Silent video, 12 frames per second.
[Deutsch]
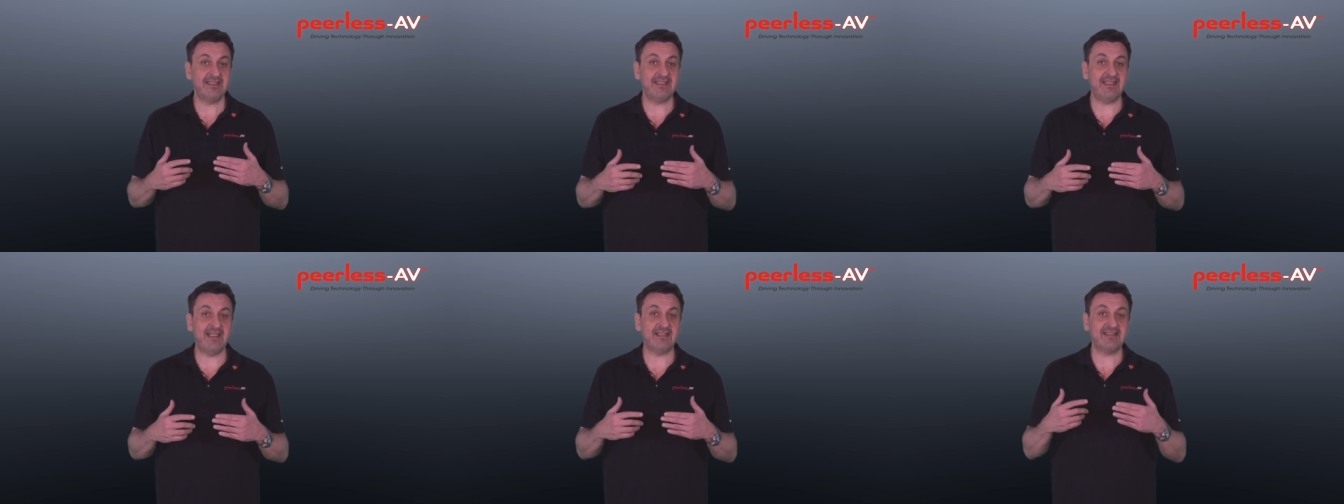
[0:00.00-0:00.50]

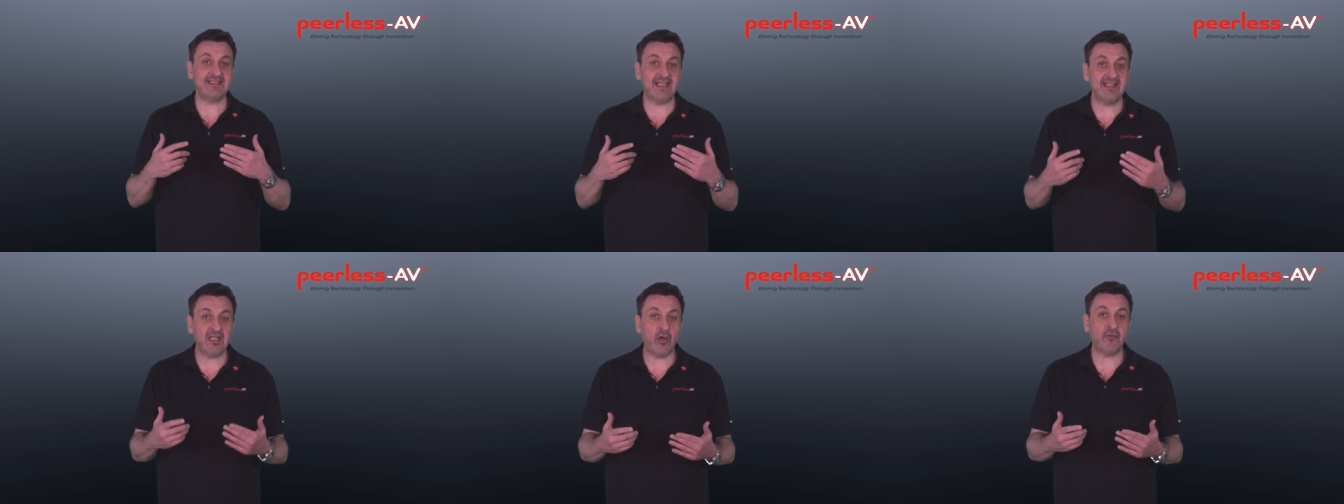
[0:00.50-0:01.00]
der
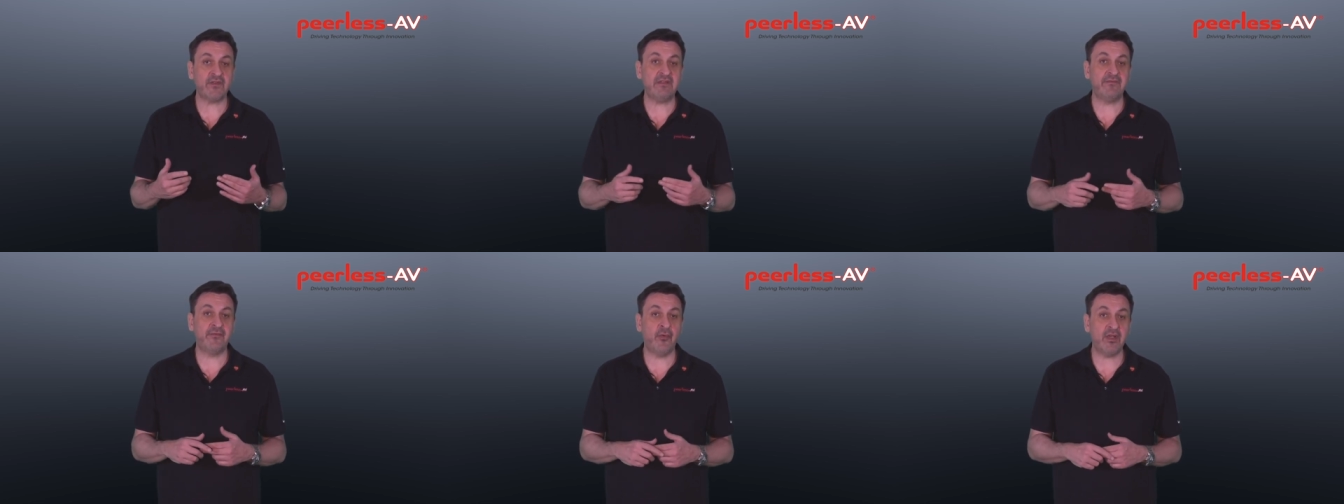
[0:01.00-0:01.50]
dann auf die
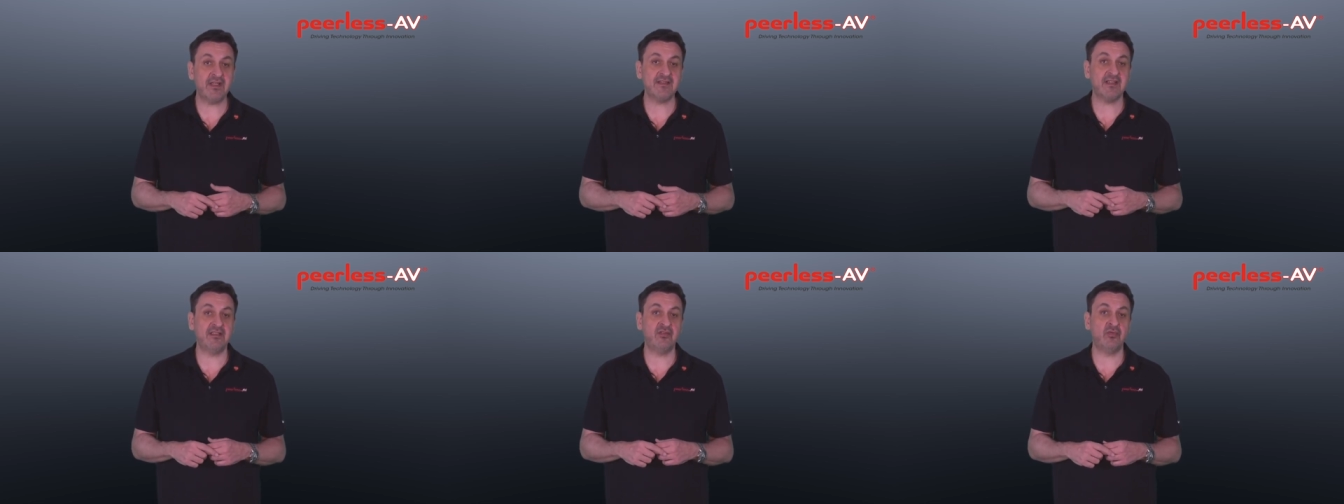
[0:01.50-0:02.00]

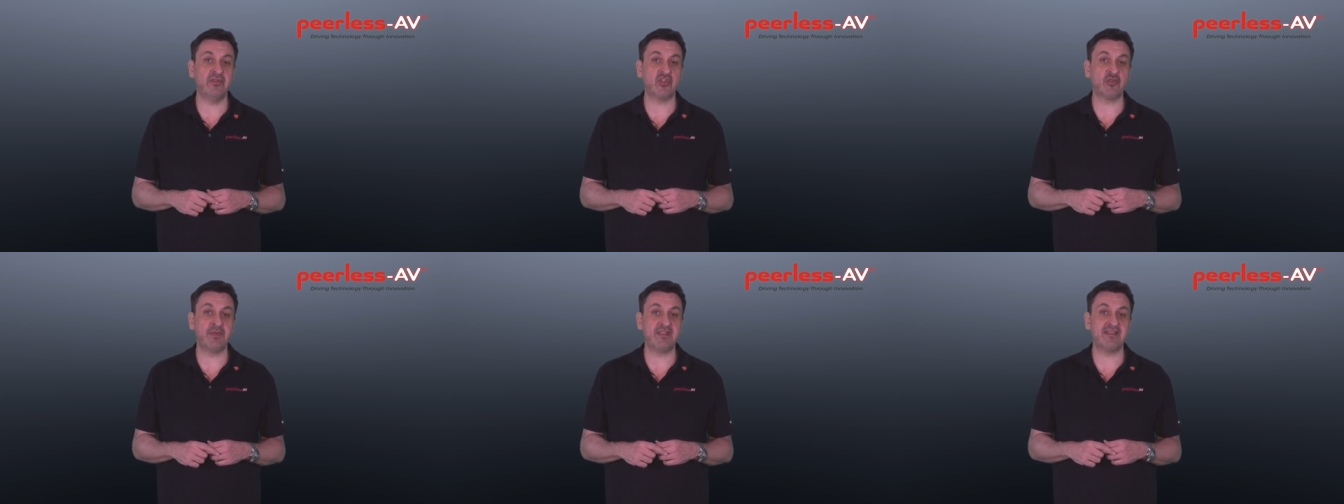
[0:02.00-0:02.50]
Vorderseite unserer
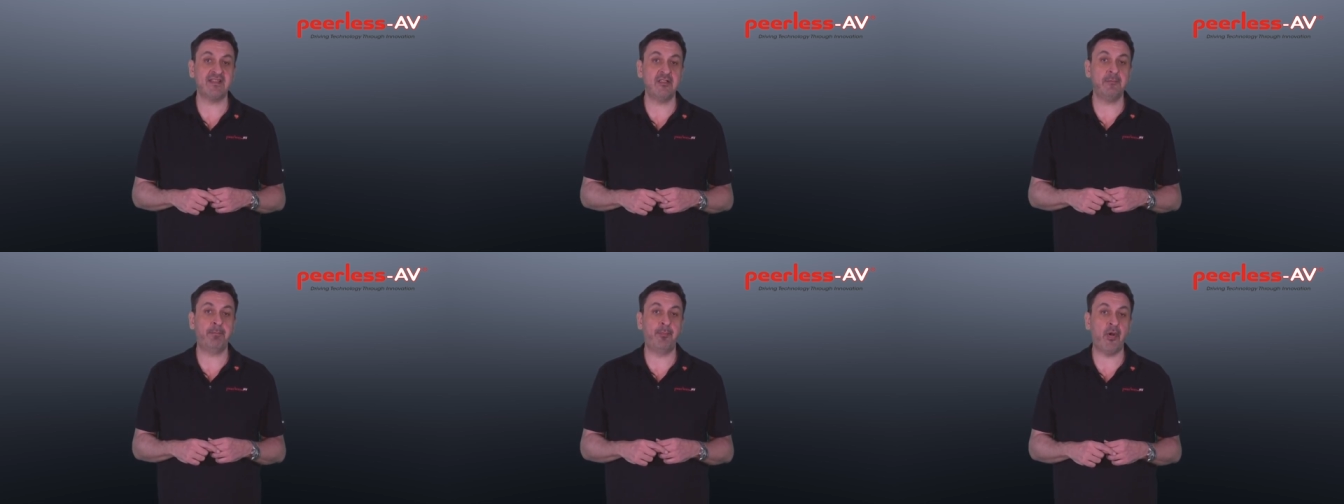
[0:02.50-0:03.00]

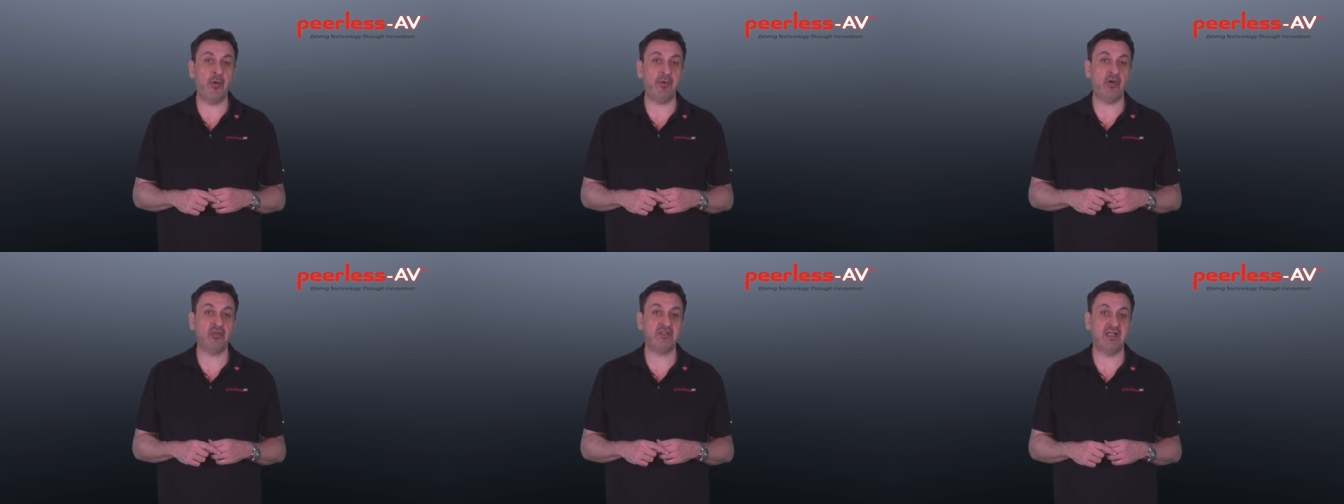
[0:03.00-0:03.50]
speziellen
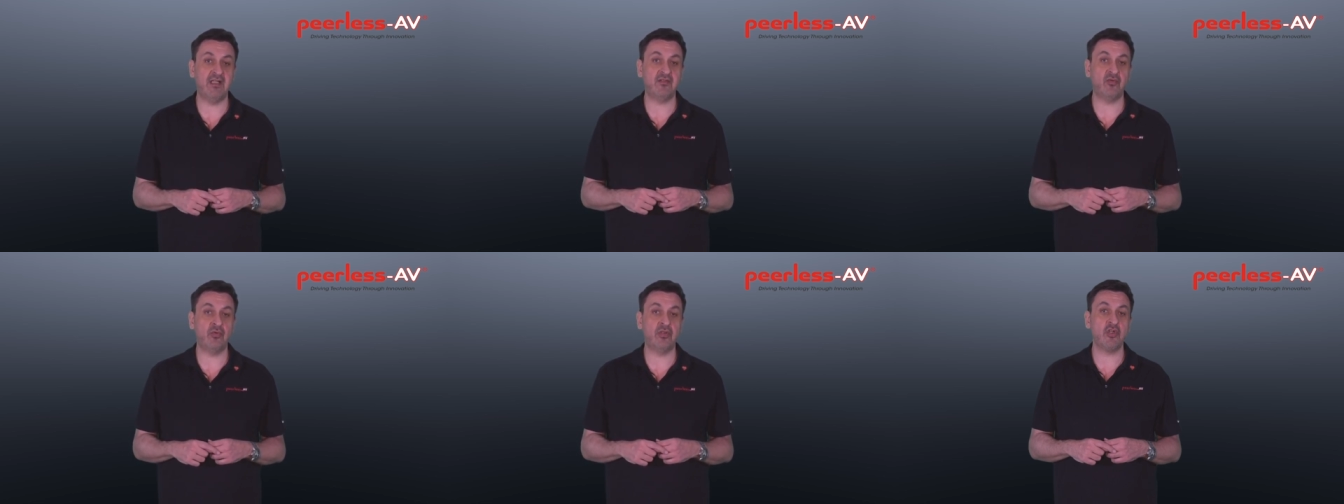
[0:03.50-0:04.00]

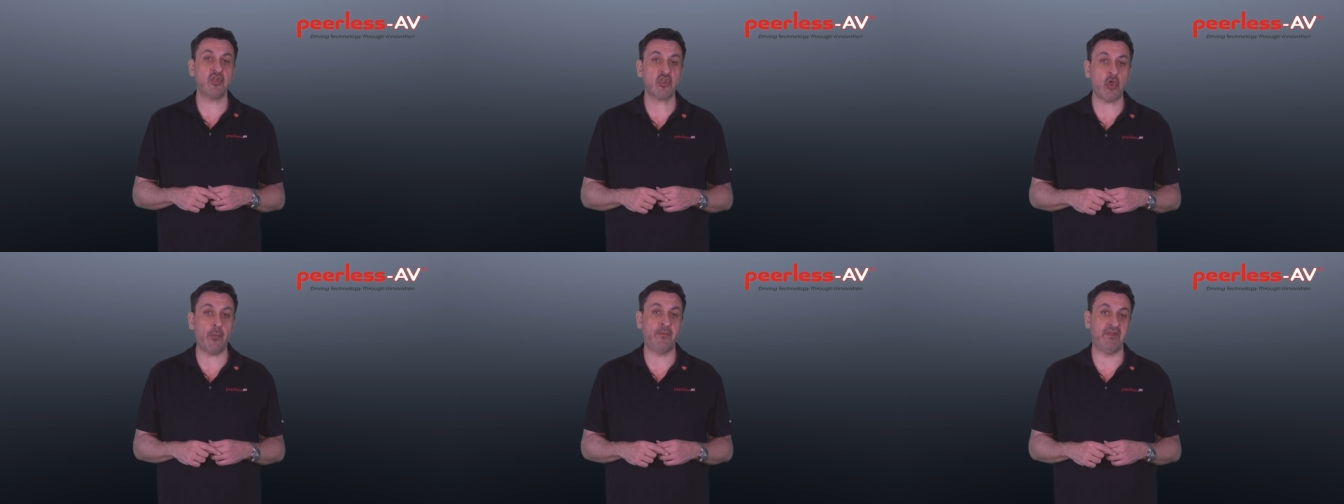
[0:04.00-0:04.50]
Pop-out-Halterung
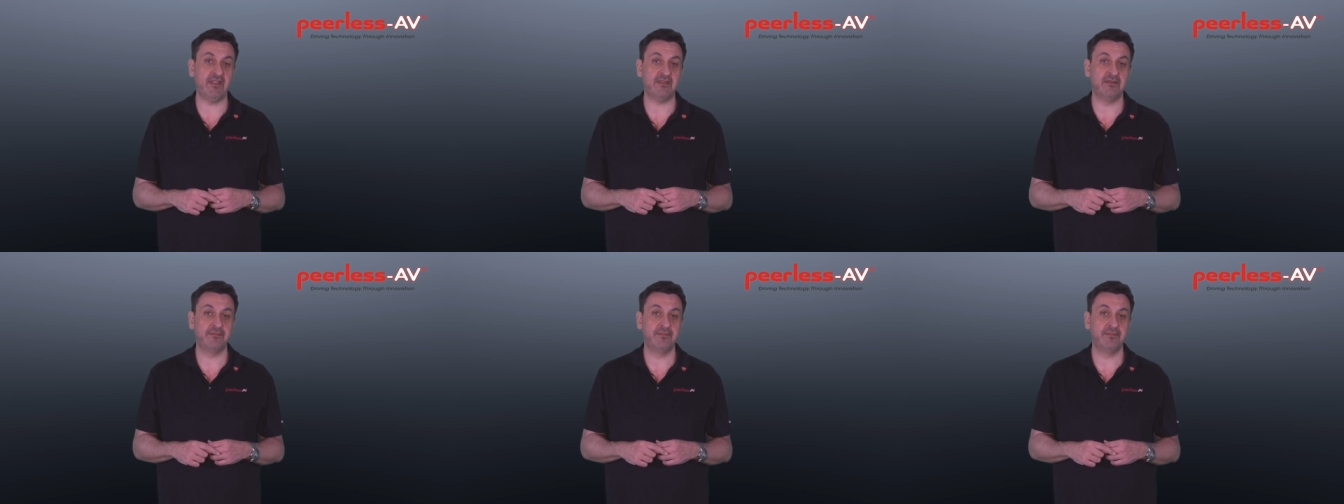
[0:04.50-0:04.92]
geschraubt wird.